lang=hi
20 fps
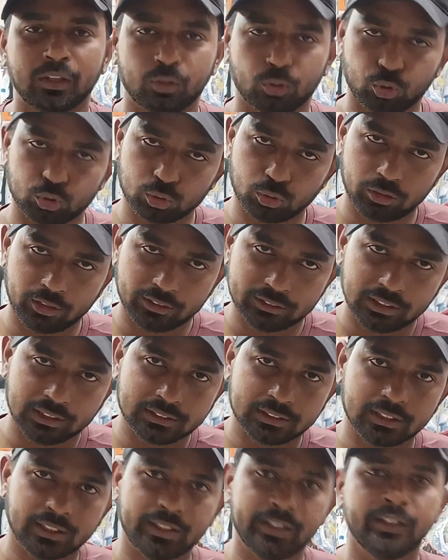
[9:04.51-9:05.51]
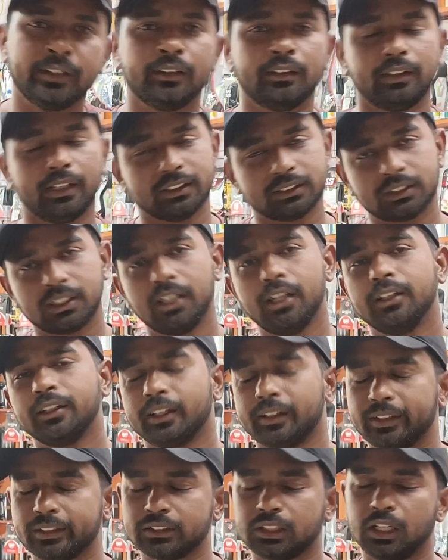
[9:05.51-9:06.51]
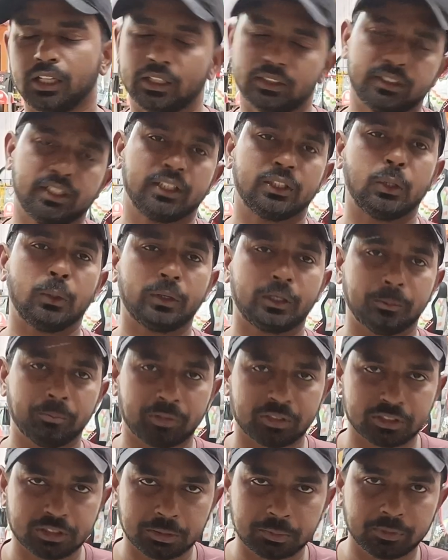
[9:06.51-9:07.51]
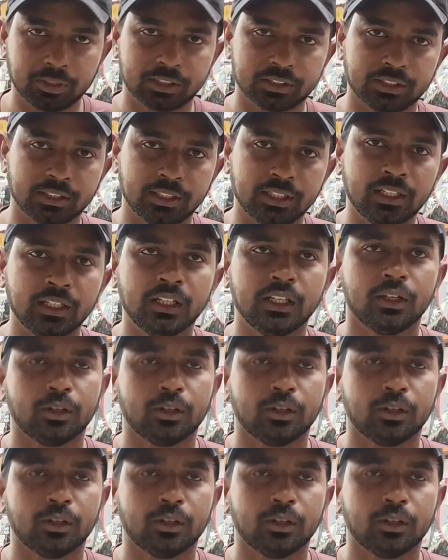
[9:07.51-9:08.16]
रोज़ ऑर्डर्स आते हैं नेशनल इंटरनेशनल हर तरह के ऑर्डर हम रिसीव करते हैं